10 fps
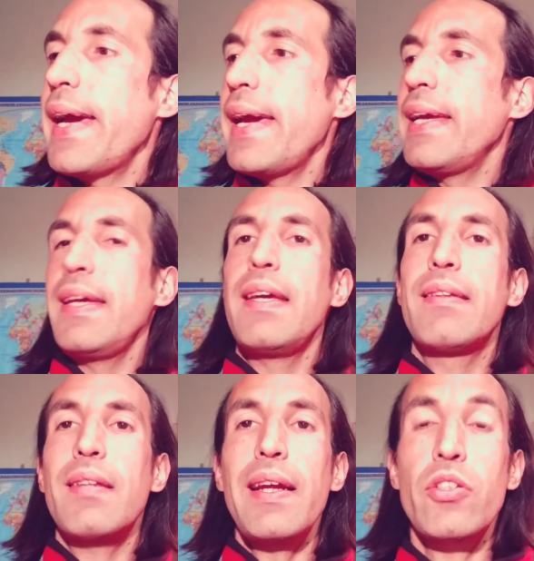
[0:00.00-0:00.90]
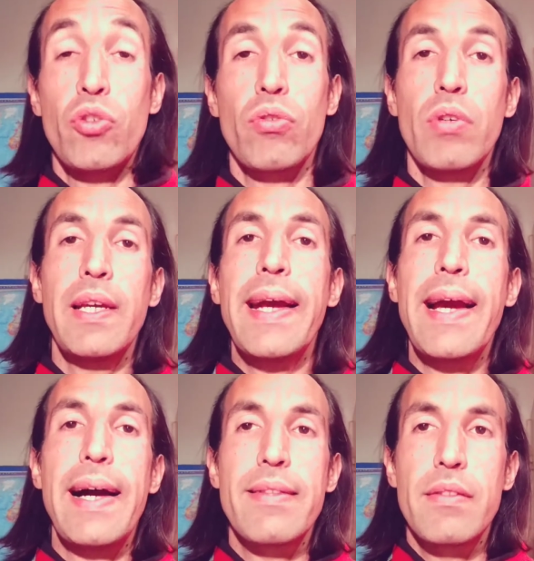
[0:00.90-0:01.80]
i eh, tre sono i
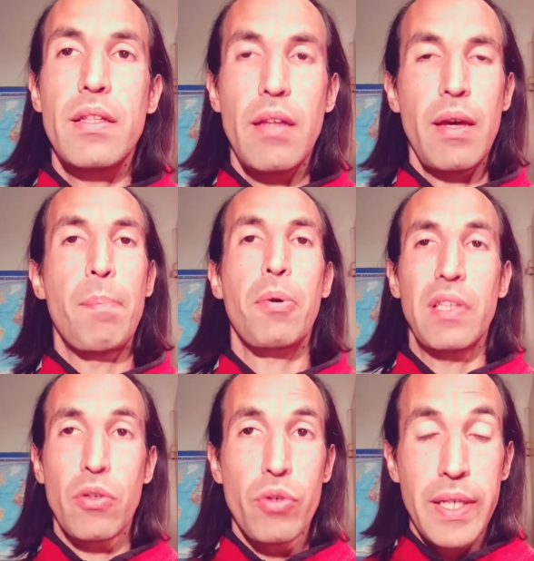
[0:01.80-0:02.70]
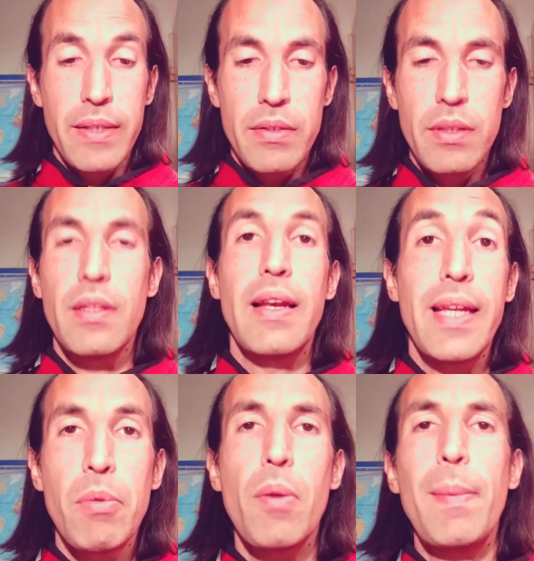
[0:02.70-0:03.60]
ragazzi eh, protagonisti del
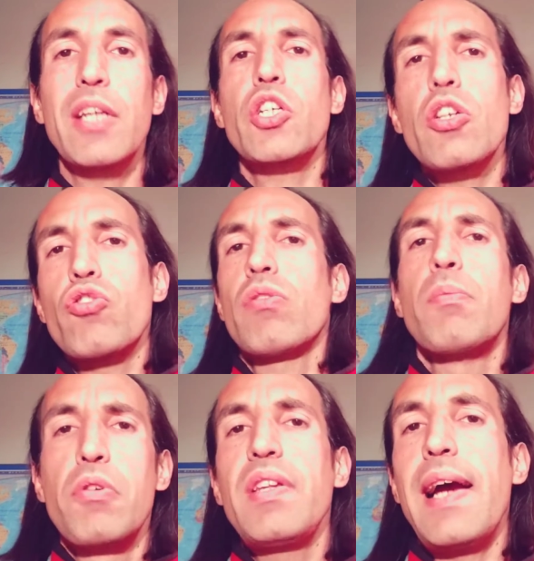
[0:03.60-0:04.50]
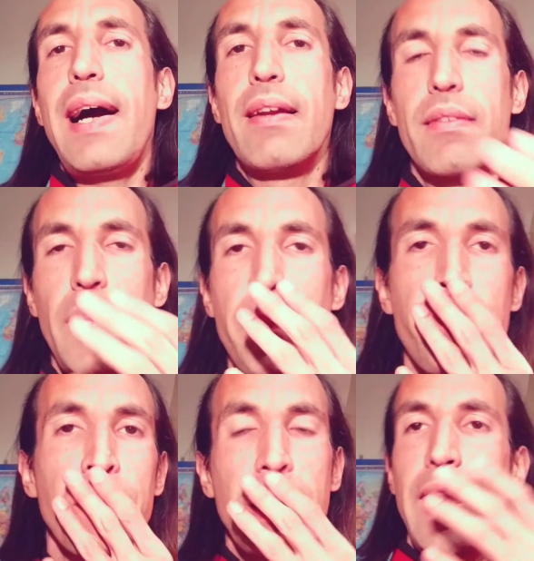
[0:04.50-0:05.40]
libro, ma ce ne sono molti altri
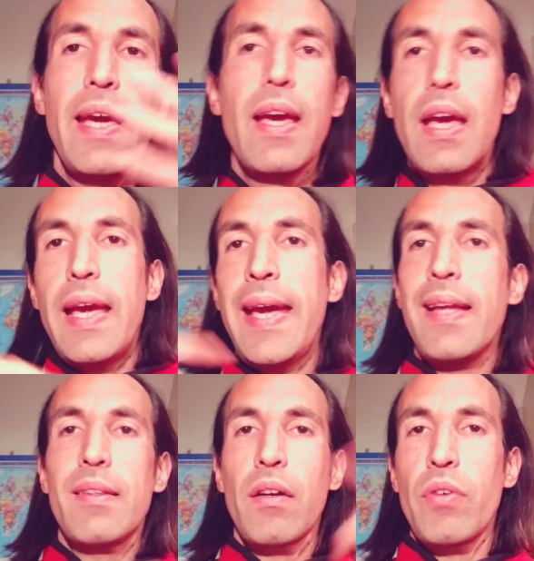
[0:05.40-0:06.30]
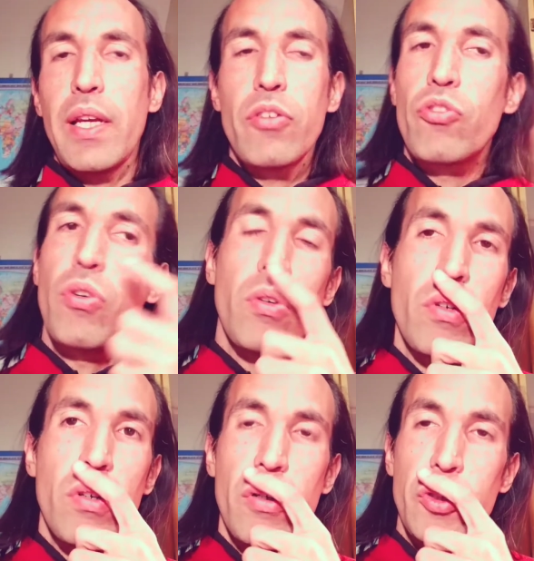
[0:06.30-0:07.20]
che entrano e
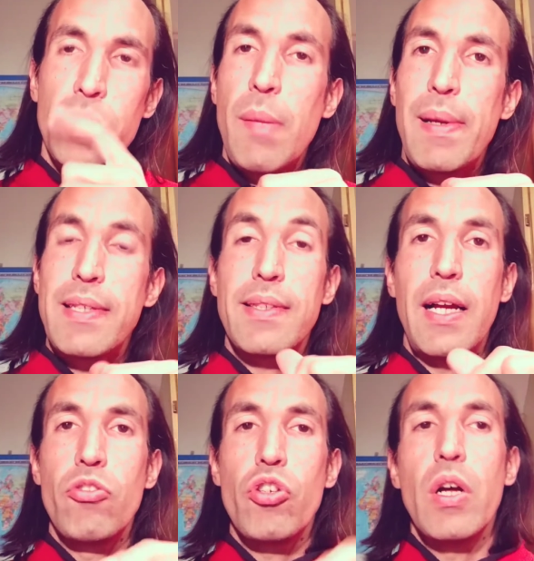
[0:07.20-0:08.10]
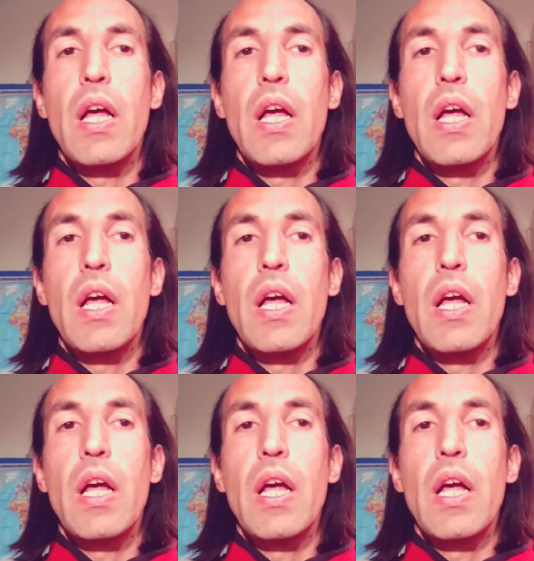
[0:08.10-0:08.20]
escono, sono di passaggio.